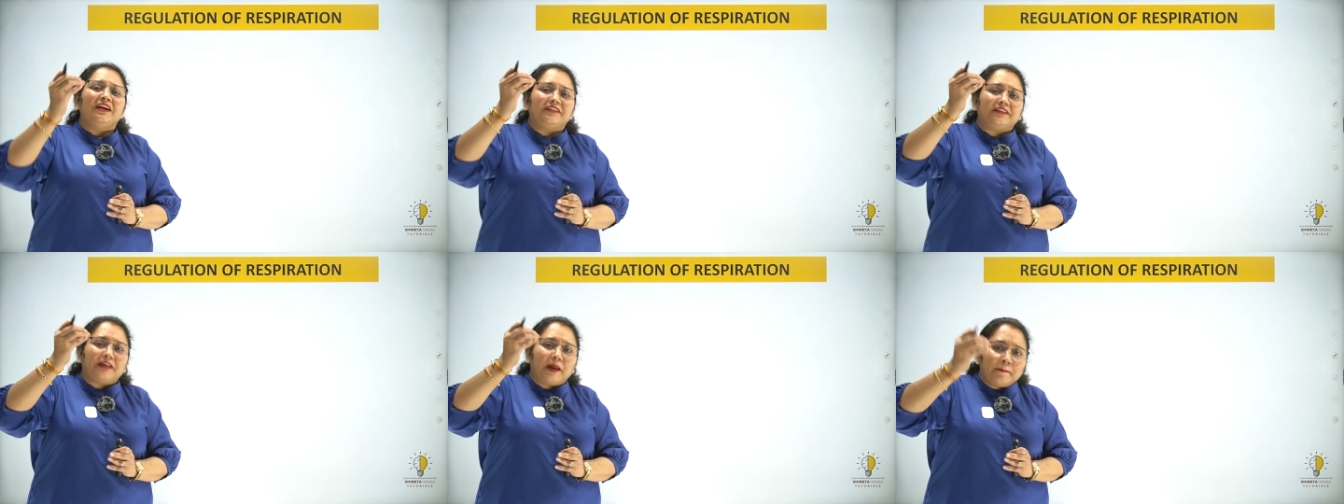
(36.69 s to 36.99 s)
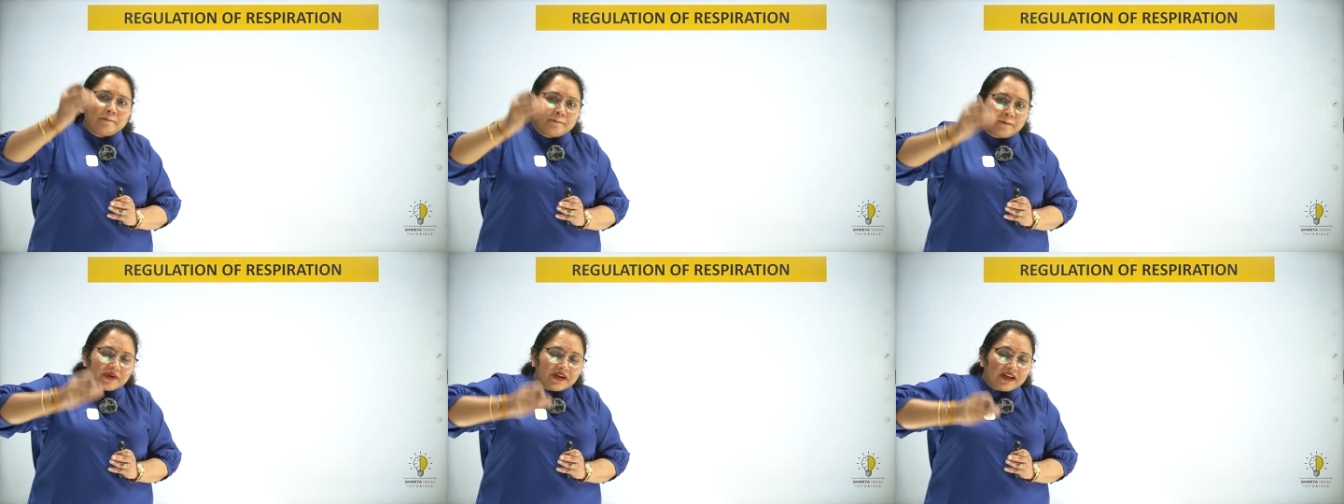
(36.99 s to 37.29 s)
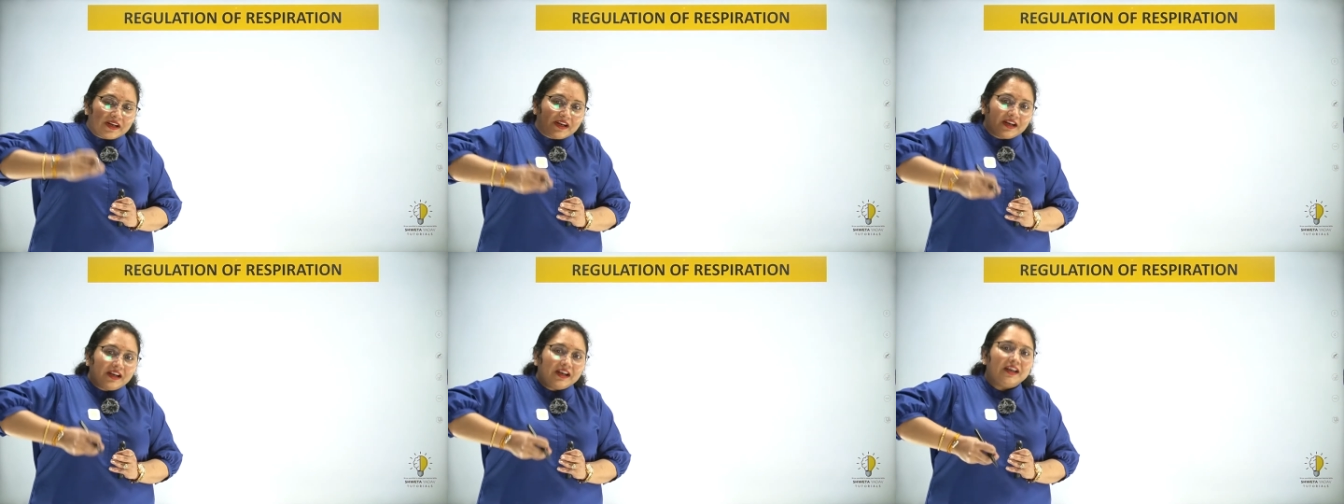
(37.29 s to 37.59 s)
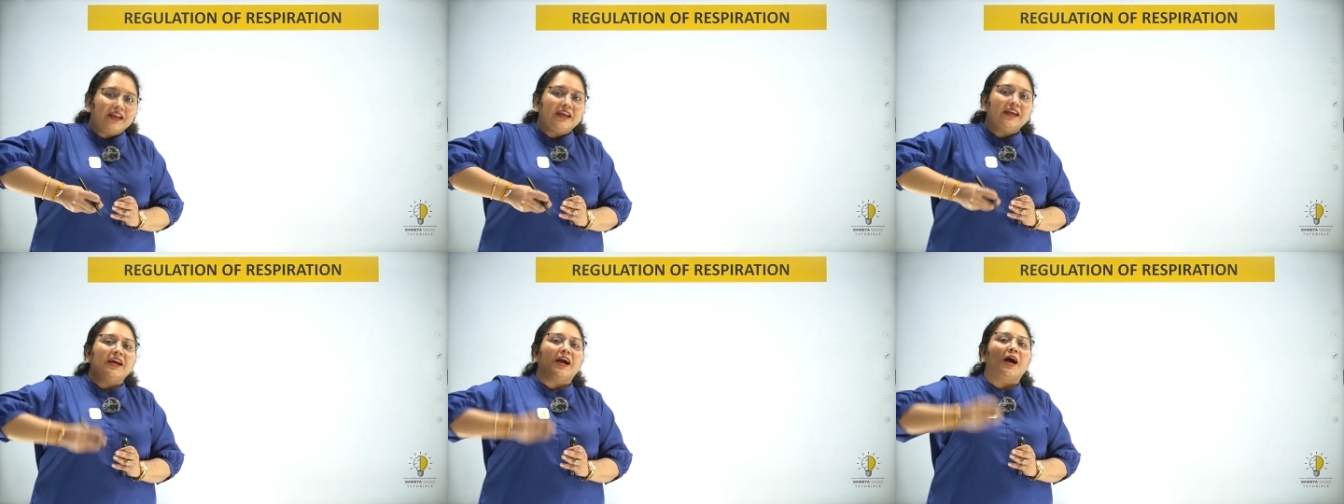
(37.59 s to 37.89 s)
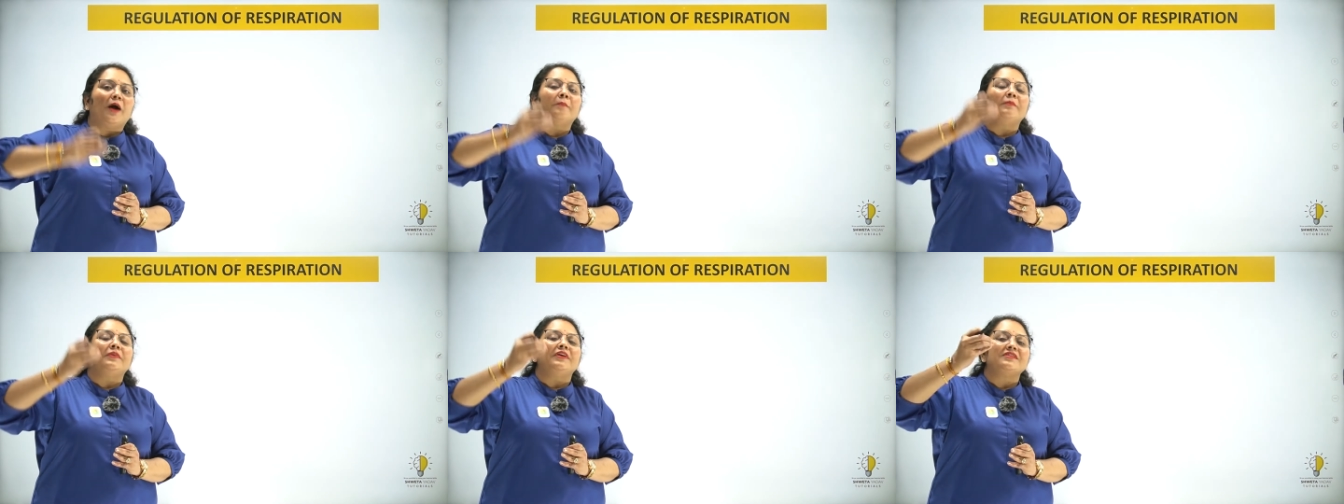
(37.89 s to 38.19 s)
टेम्परेली
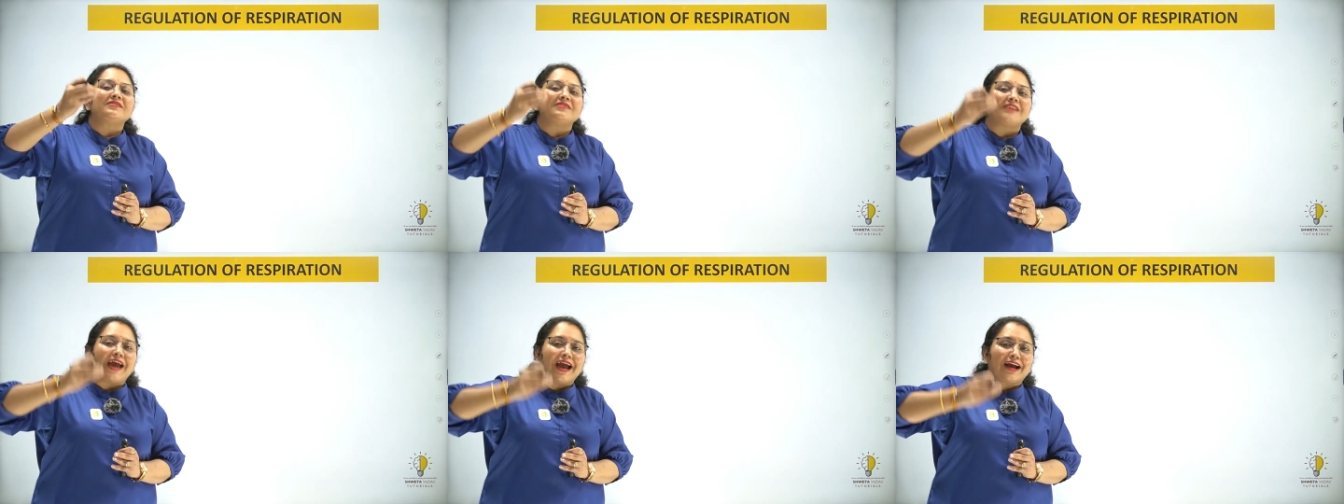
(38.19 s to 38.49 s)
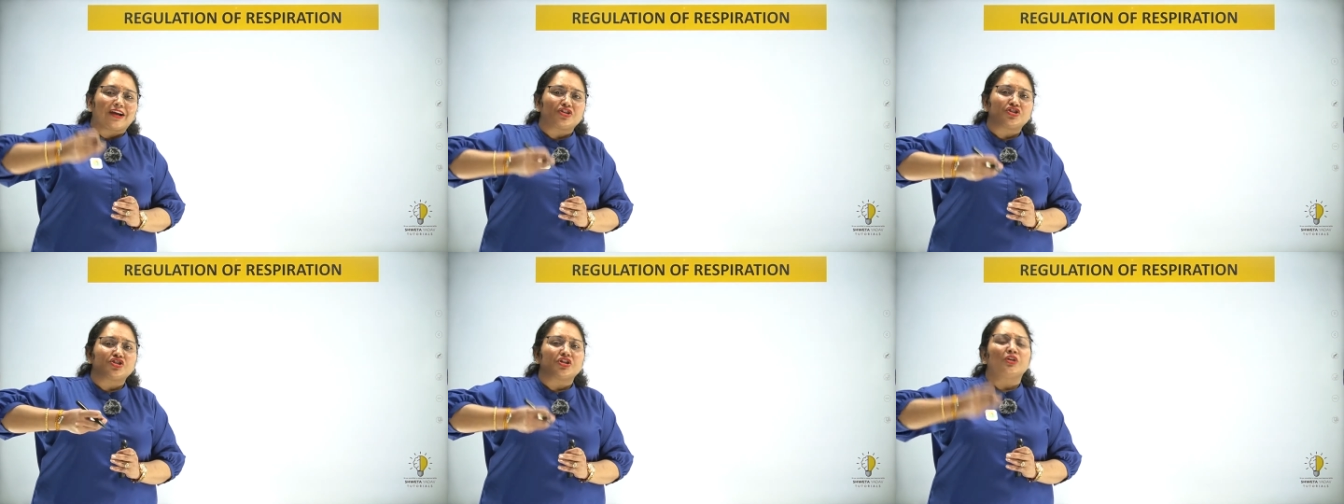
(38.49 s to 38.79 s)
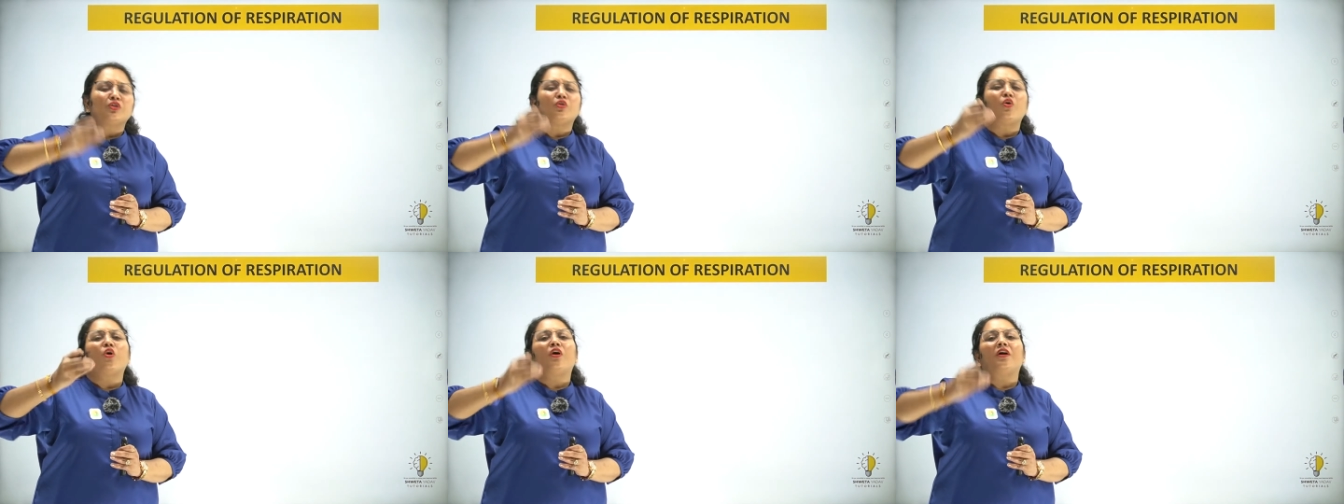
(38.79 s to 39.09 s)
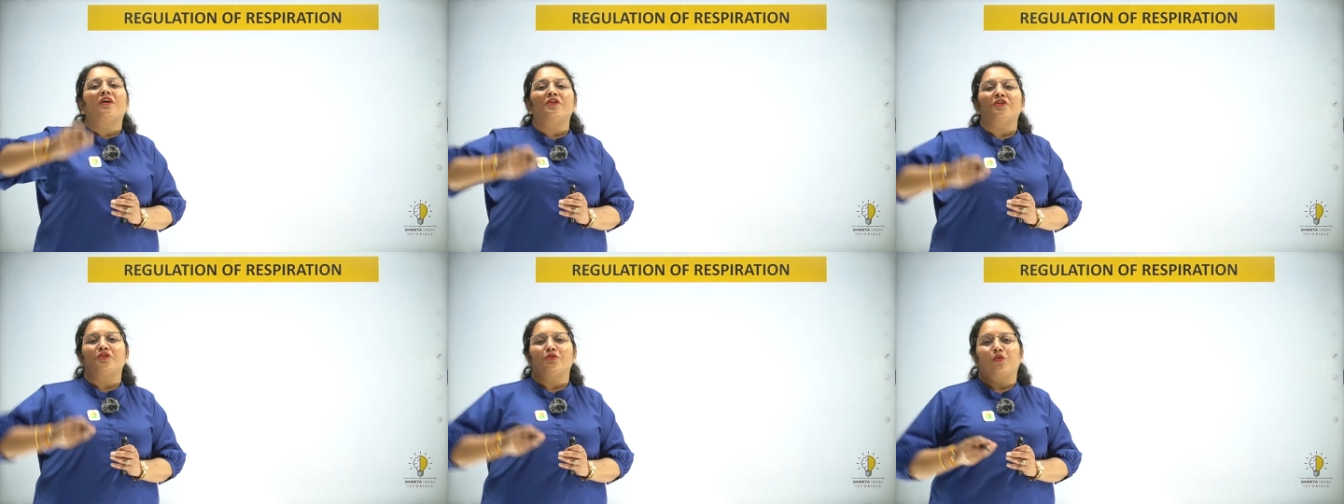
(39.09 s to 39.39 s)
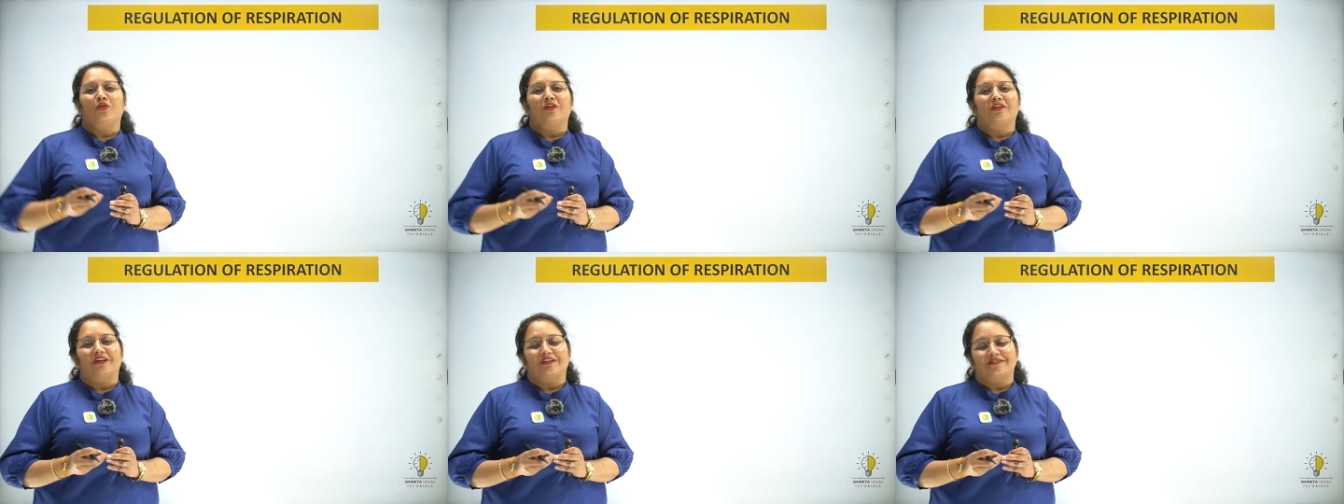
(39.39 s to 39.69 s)
हम इस एक्शन को
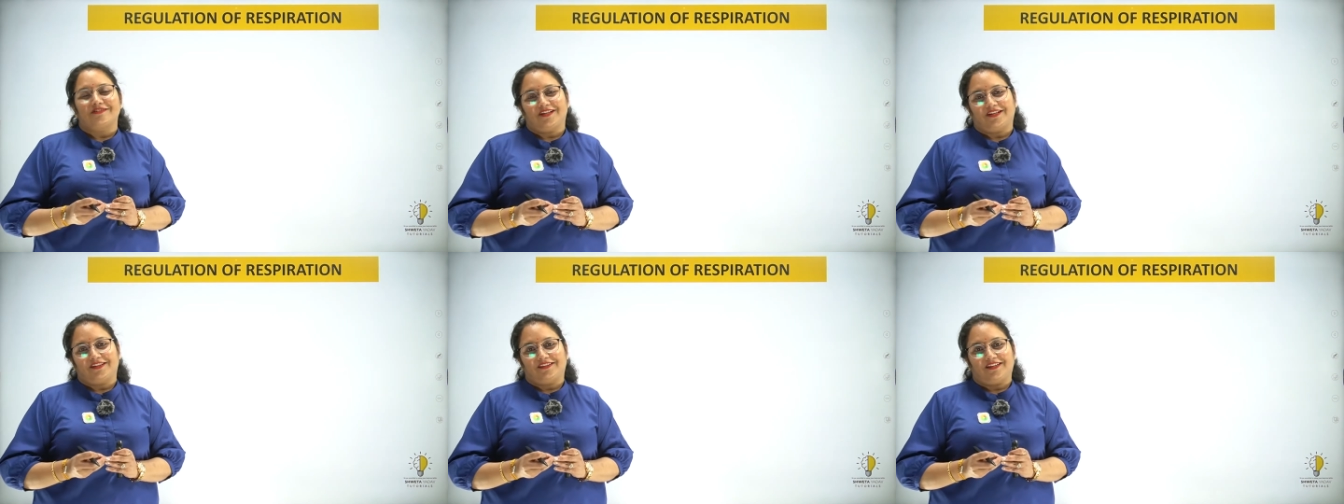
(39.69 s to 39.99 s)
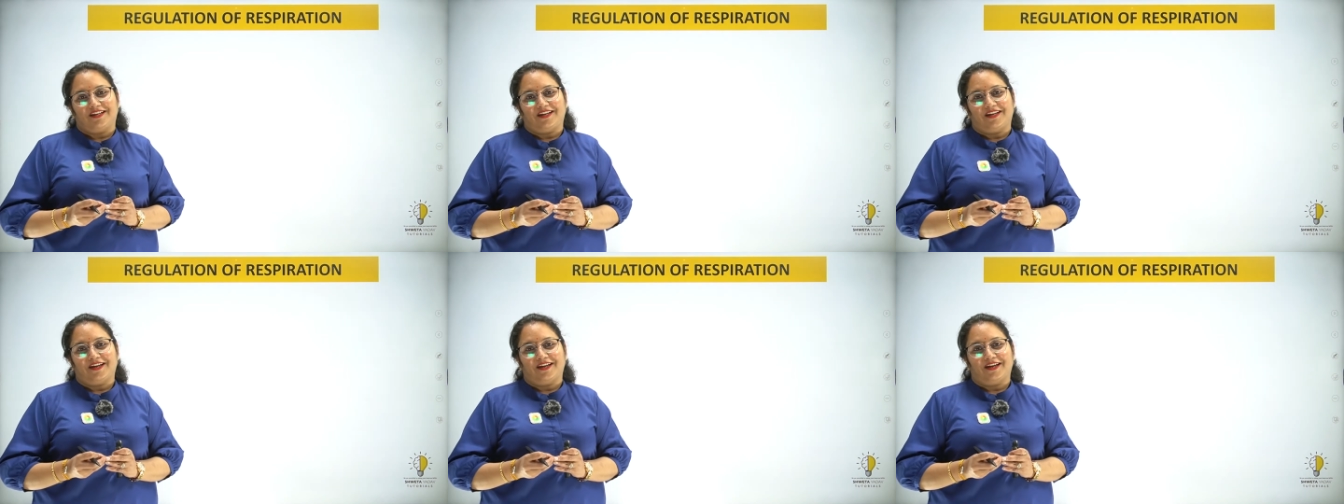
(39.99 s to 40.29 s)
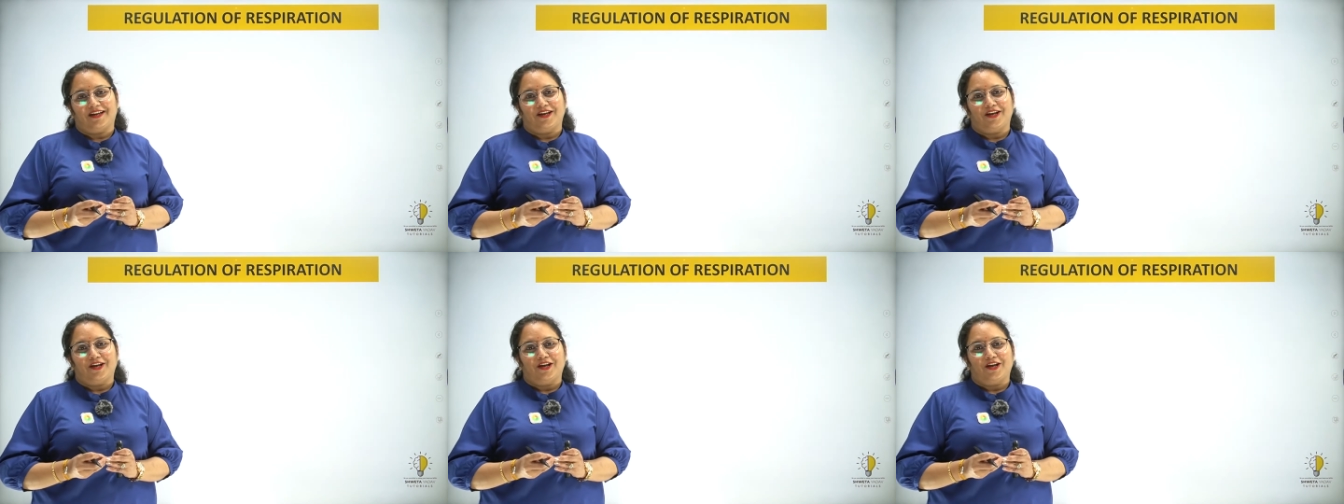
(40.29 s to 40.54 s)
कंट्रोल कर सकते हैं